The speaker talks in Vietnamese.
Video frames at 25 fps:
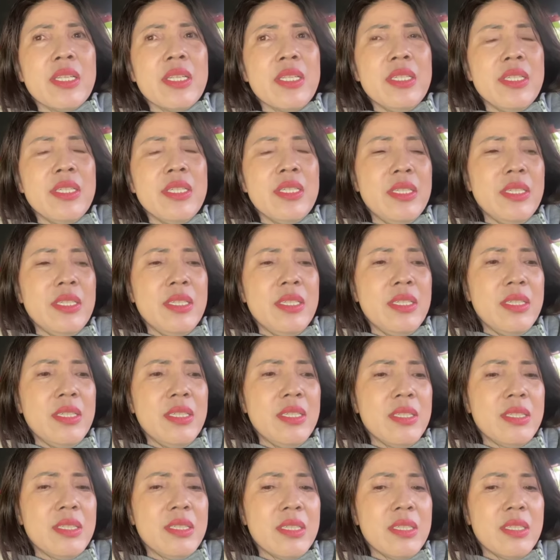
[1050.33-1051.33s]

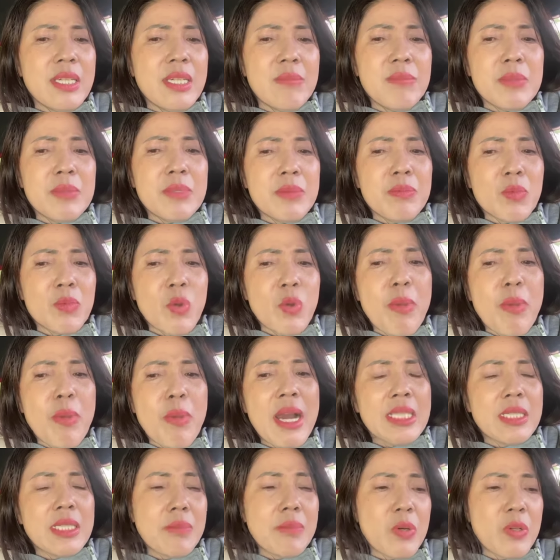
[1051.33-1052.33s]
thì chị em của
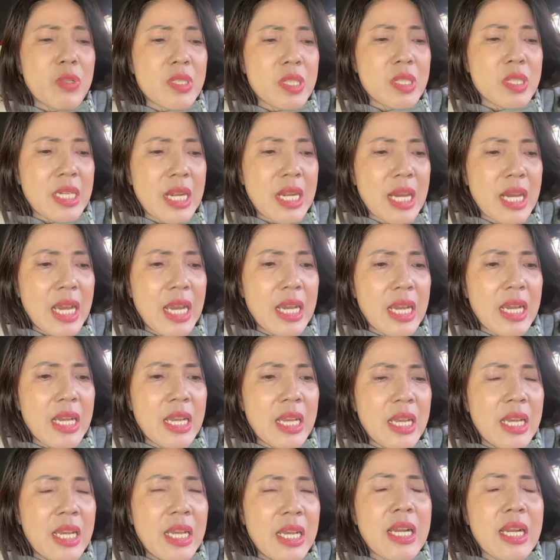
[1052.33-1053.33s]
bà chỉ bảo rằng
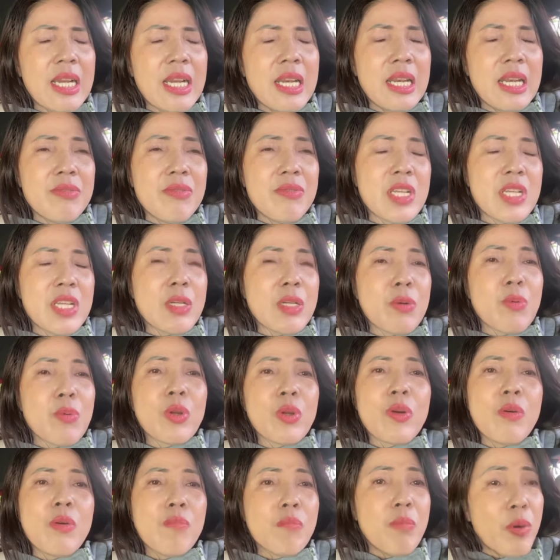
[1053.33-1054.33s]
là cái này vợ chồng
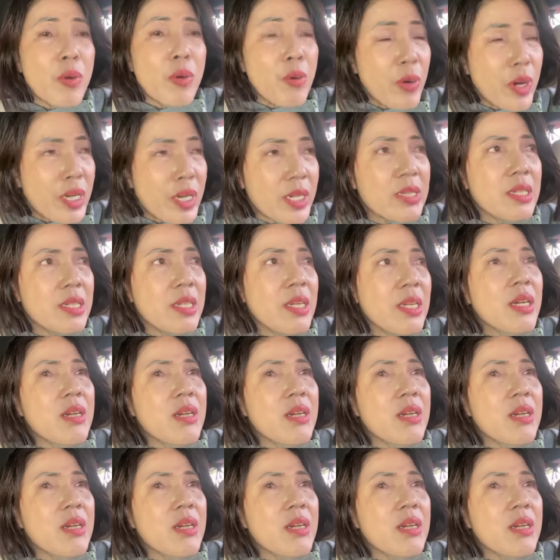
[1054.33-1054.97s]
con không buồn